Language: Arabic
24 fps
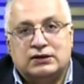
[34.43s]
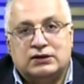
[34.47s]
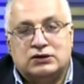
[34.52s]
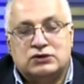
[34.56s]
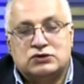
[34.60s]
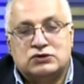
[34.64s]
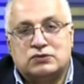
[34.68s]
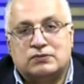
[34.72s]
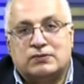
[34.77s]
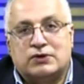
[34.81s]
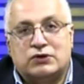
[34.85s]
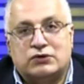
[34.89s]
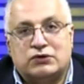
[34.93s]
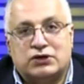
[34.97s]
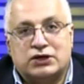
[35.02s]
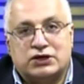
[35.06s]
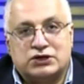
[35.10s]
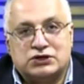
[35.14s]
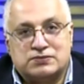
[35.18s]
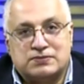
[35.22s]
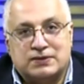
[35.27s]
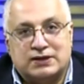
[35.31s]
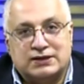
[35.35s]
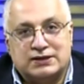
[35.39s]
ثم
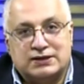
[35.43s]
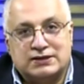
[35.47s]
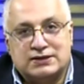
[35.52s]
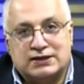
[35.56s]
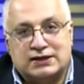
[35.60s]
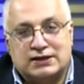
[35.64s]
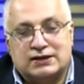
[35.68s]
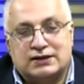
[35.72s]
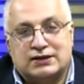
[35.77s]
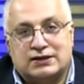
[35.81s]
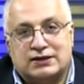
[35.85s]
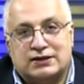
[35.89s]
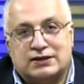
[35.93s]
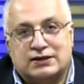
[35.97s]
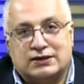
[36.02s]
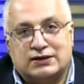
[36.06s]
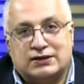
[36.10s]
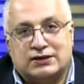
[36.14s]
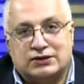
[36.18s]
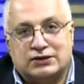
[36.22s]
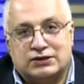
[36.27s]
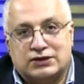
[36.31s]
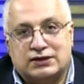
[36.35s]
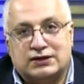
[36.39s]
نناقش بعد
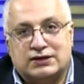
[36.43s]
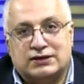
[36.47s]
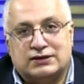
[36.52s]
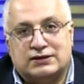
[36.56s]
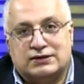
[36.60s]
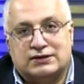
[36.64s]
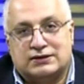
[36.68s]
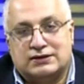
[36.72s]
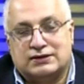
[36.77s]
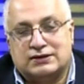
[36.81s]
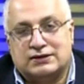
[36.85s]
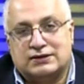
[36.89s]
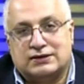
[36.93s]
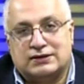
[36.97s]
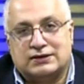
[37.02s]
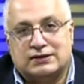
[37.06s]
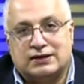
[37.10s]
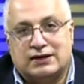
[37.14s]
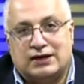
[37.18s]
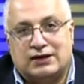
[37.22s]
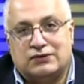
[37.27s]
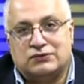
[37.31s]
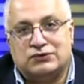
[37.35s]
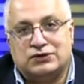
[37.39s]
ذلك قضية
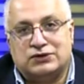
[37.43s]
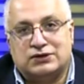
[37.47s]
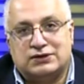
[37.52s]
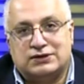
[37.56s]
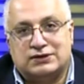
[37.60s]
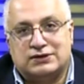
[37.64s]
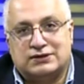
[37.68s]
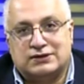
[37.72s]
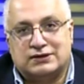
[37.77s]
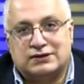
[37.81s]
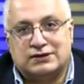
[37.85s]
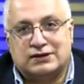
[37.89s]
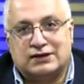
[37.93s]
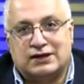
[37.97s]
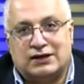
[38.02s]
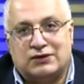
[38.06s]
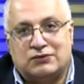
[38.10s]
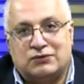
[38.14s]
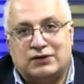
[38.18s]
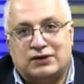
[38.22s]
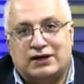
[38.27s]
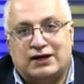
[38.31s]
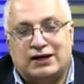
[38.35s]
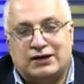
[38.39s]
عودة
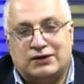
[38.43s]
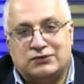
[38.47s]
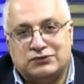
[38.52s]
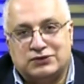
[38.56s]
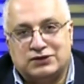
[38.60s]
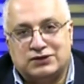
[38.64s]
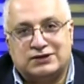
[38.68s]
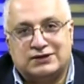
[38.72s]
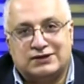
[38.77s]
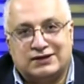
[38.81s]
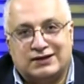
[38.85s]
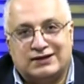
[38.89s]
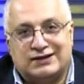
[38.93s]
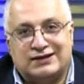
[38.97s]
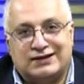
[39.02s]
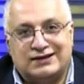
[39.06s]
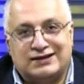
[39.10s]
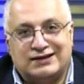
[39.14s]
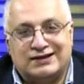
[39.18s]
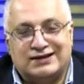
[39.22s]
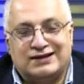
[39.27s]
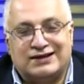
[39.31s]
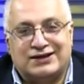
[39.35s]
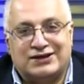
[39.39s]
أو لا عودة
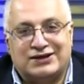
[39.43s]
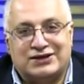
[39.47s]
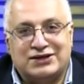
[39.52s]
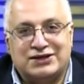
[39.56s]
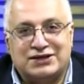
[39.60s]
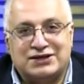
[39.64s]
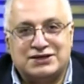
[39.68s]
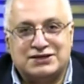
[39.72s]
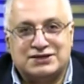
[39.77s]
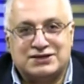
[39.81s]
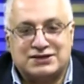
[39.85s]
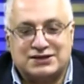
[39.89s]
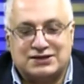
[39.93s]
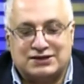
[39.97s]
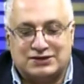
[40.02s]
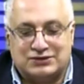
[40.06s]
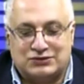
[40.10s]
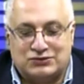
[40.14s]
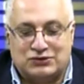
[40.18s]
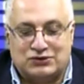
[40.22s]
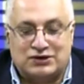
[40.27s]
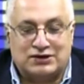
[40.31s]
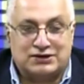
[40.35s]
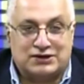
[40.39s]
الرئيس
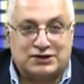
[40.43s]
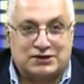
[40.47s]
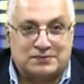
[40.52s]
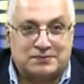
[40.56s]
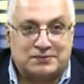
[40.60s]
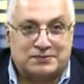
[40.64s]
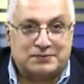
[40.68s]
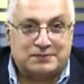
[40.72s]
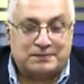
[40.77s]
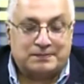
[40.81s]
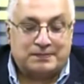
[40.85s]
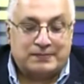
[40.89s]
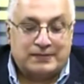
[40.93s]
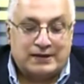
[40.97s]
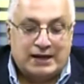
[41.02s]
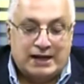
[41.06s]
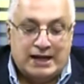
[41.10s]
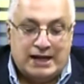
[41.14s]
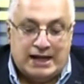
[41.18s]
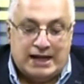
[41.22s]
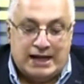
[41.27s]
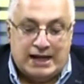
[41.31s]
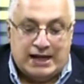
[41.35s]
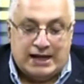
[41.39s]
دونالد ترامب
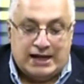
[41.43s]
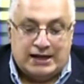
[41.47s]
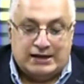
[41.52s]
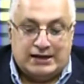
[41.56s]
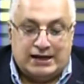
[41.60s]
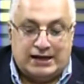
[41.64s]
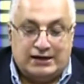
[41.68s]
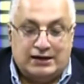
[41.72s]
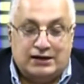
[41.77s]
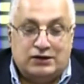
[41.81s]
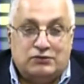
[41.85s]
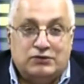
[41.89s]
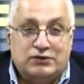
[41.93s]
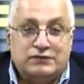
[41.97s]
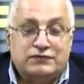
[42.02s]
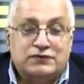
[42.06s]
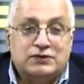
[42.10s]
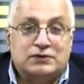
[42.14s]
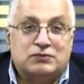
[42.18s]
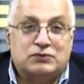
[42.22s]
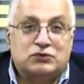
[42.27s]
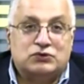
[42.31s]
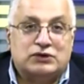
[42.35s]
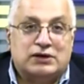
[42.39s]
يعني لو
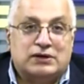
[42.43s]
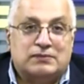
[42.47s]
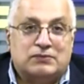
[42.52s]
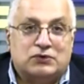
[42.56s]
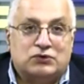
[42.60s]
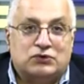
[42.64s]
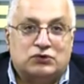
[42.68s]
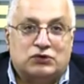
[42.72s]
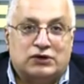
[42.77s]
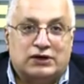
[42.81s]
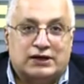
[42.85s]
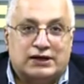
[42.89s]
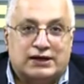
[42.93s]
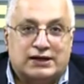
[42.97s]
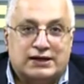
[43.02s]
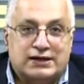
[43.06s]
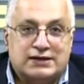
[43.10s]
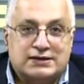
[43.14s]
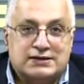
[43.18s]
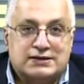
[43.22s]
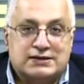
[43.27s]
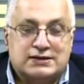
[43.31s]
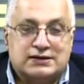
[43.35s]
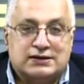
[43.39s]
وقفنا قدام موضوع
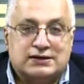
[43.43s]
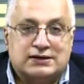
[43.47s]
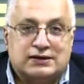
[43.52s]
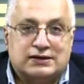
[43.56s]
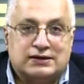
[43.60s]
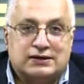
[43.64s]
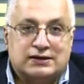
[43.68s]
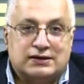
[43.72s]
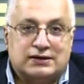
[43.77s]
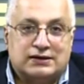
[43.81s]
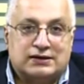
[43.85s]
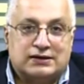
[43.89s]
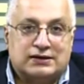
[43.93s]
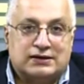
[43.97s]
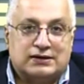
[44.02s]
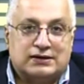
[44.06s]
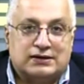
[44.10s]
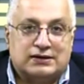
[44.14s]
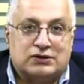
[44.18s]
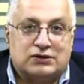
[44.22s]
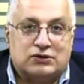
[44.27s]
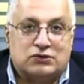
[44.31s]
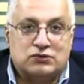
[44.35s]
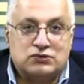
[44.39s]
الغاز
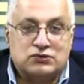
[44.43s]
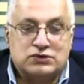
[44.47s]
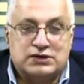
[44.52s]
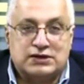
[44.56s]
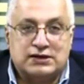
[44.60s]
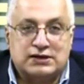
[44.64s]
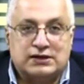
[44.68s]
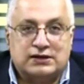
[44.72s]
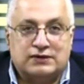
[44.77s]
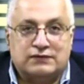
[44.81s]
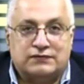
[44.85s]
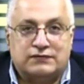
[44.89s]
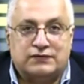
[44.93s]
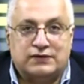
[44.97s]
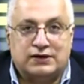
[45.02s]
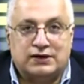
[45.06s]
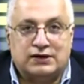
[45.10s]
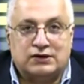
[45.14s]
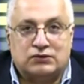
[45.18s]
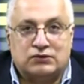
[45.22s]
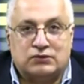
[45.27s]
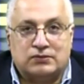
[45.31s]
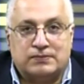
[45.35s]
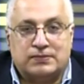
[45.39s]
آه، الروسي
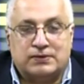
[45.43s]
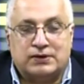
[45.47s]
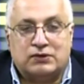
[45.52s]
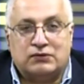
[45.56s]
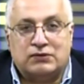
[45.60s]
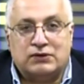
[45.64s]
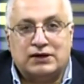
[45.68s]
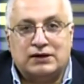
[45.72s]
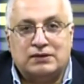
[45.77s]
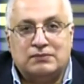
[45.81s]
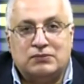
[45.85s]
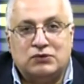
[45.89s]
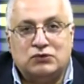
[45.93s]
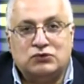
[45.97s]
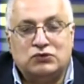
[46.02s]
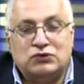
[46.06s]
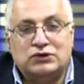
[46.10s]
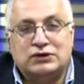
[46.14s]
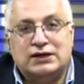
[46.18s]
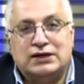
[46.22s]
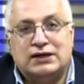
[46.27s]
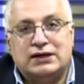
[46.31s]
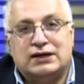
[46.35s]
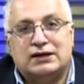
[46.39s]
في أوروبا أولا
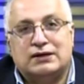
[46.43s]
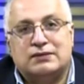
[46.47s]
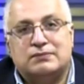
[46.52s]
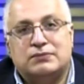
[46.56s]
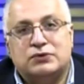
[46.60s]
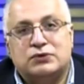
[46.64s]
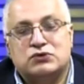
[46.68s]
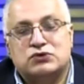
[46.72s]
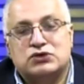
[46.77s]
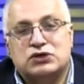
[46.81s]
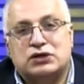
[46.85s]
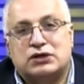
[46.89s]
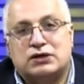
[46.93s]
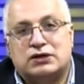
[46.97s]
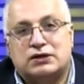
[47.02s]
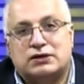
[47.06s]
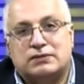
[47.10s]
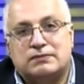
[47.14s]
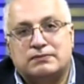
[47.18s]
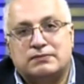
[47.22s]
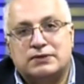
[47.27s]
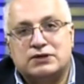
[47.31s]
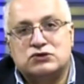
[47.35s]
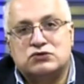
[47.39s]
الموضوع ده
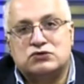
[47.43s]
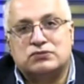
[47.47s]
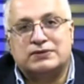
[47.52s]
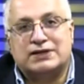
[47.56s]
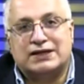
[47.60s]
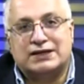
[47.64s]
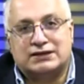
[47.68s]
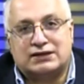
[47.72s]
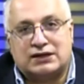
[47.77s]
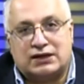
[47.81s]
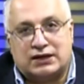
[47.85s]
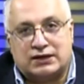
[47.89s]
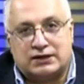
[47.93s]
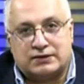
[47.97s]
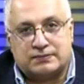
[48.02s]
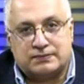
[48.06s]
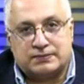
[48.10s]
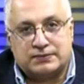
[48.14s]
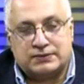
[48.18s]
بيصار منذ بداية الحرب